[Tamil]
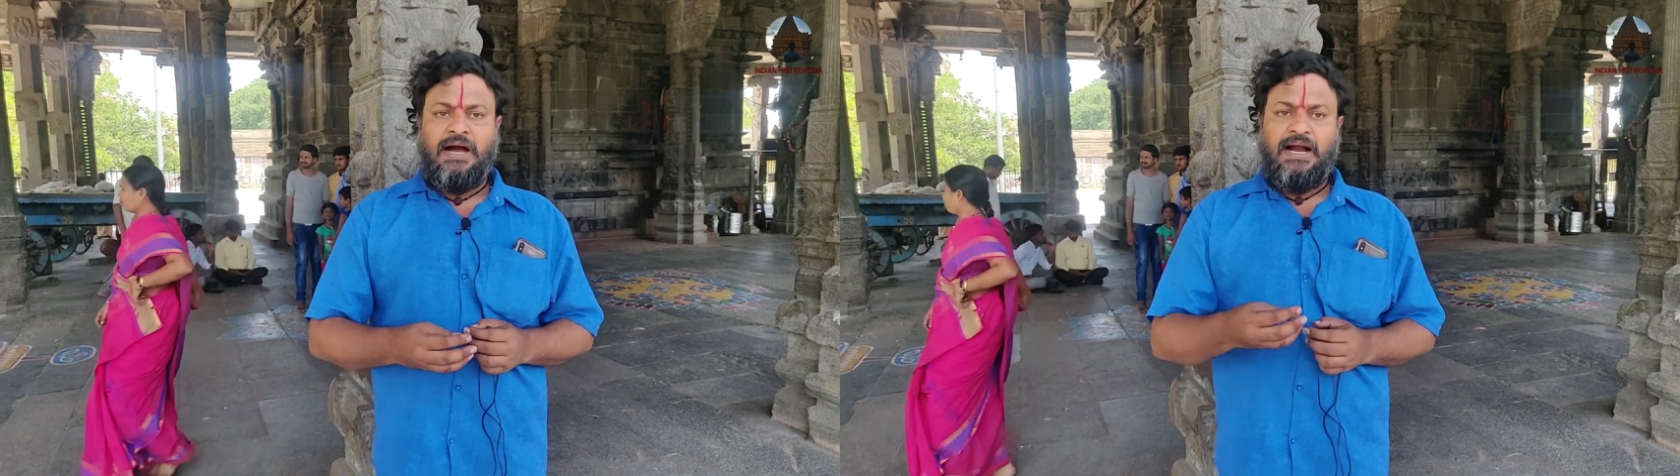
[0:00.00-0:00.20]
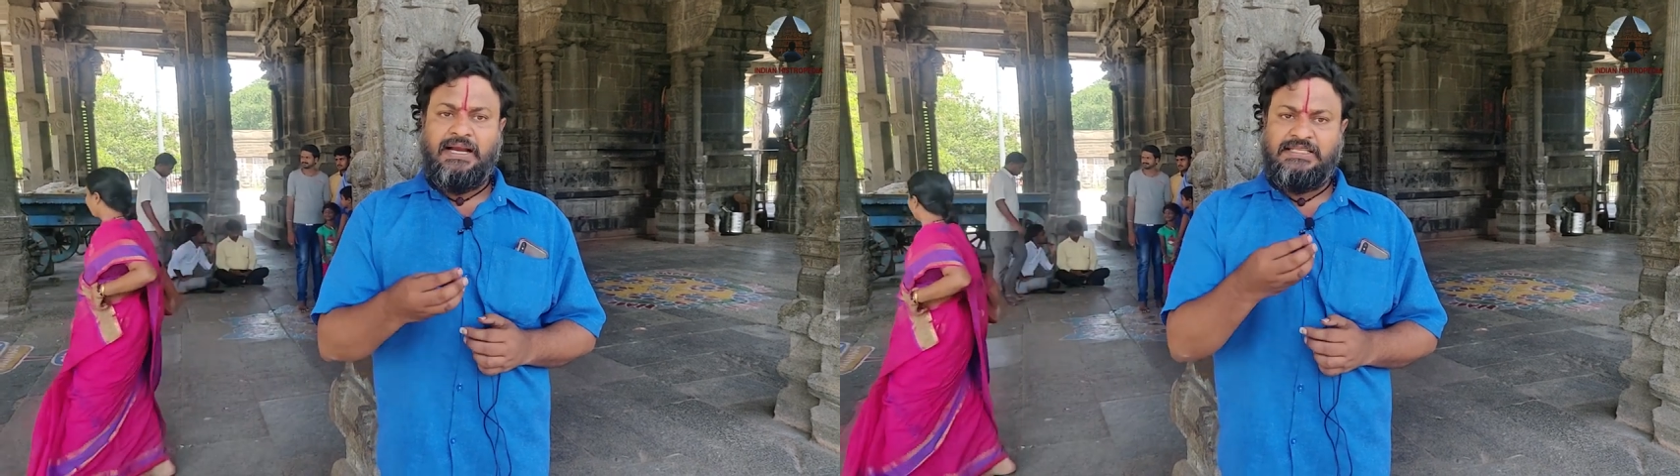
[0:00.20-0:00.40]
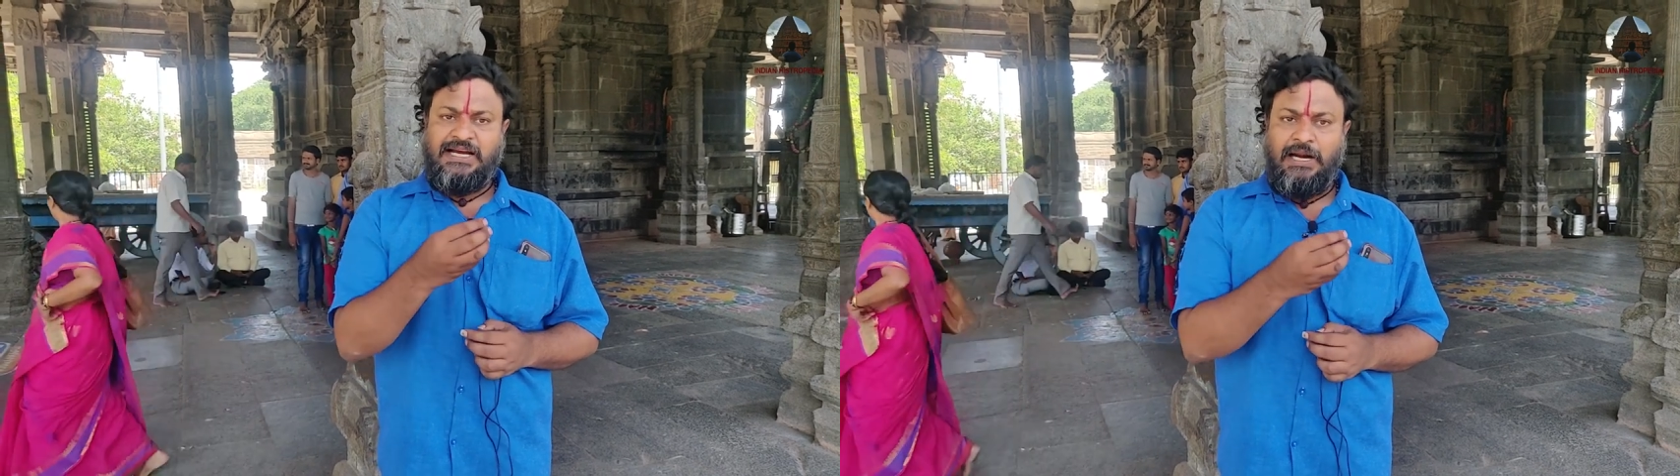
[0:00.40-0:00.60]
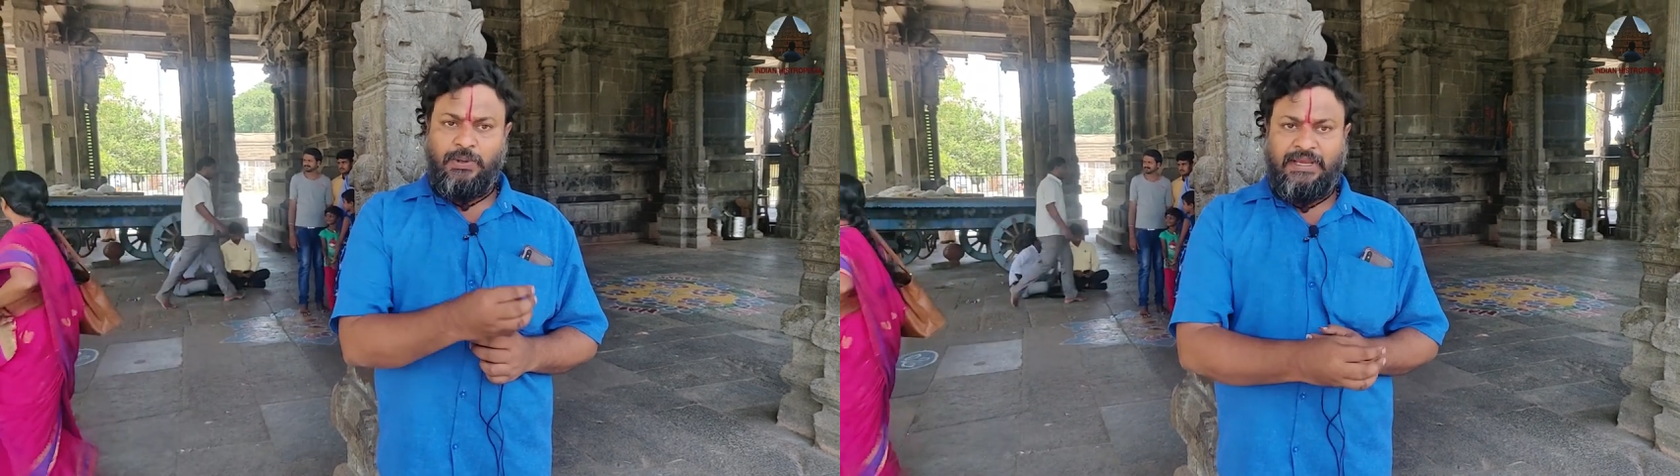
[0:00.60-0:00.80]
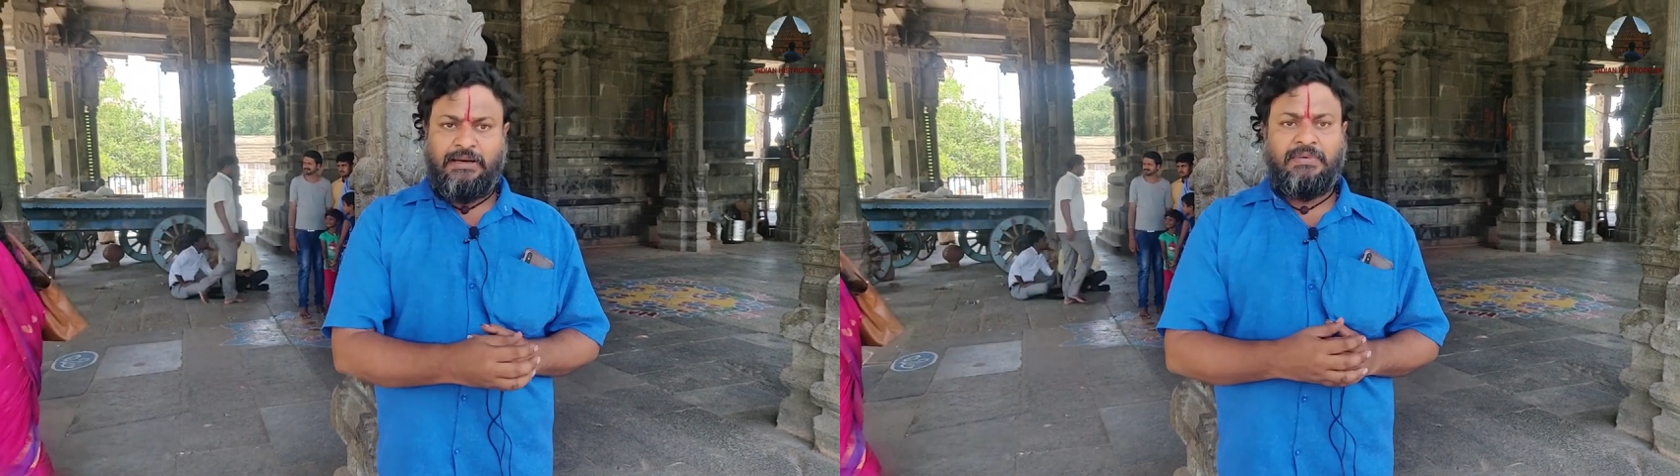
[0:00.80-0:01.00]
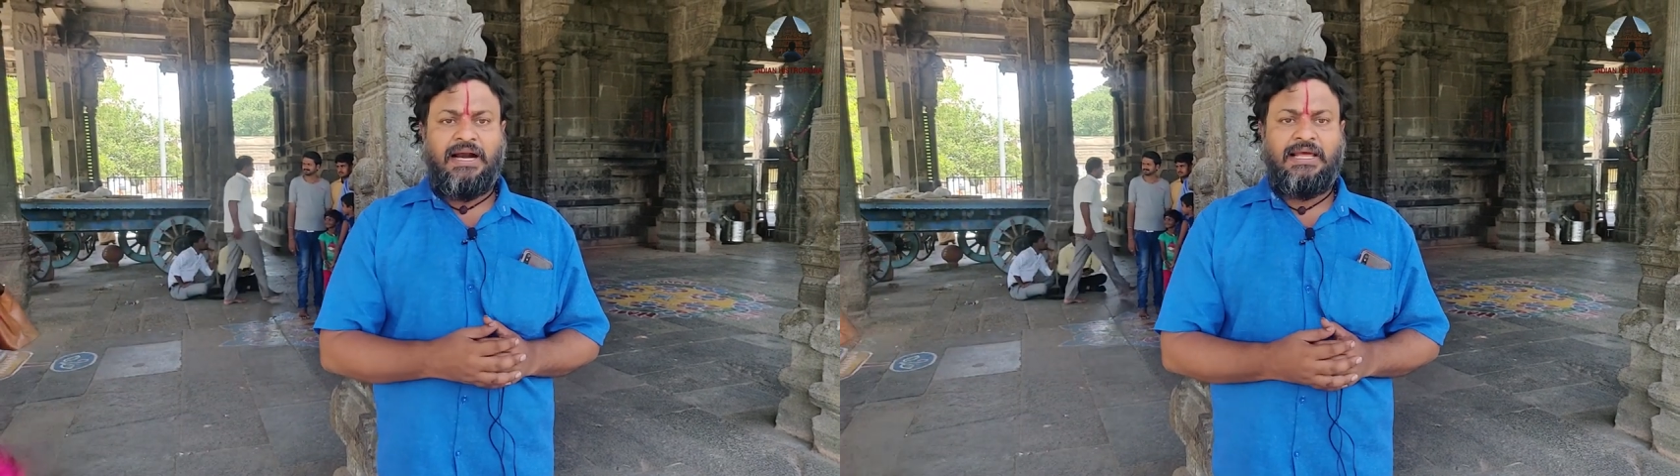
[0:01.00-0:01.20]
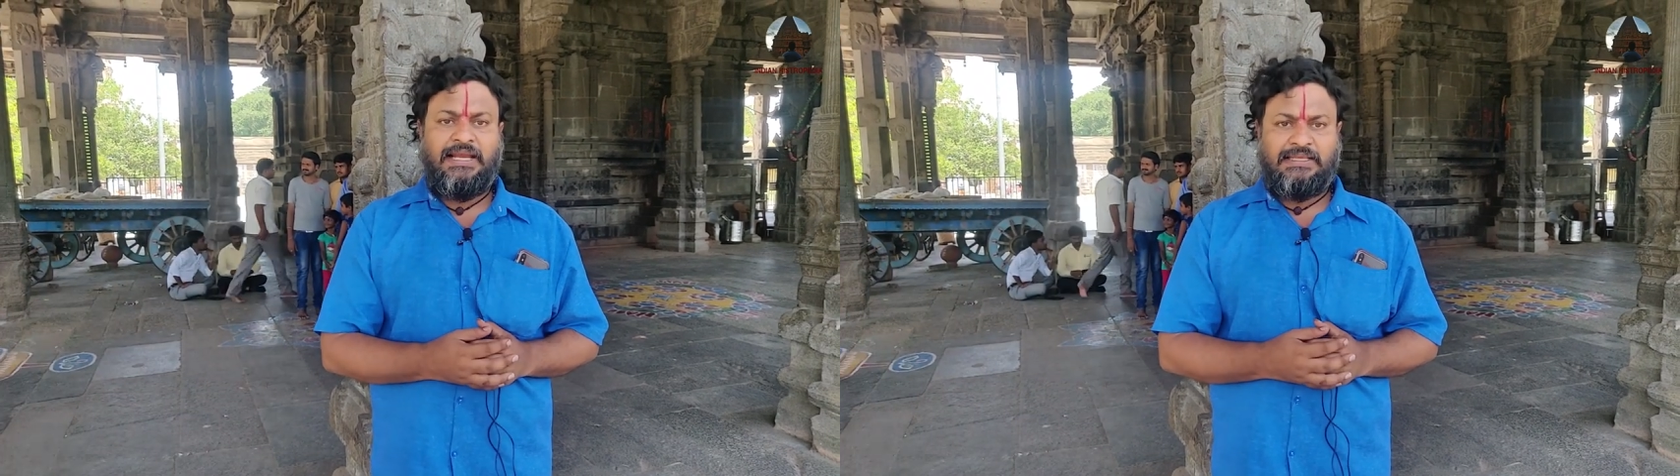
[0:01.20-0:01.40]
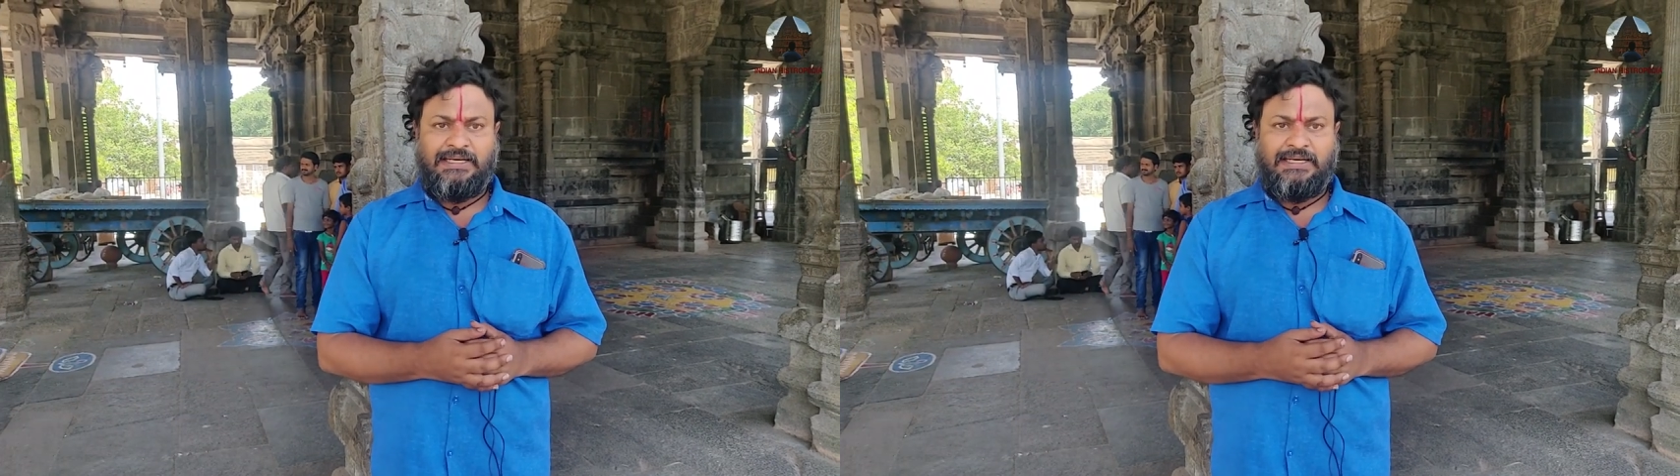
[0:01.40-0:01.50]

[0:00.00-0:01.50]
அங்கே சாளுக்கியர் மாளிகை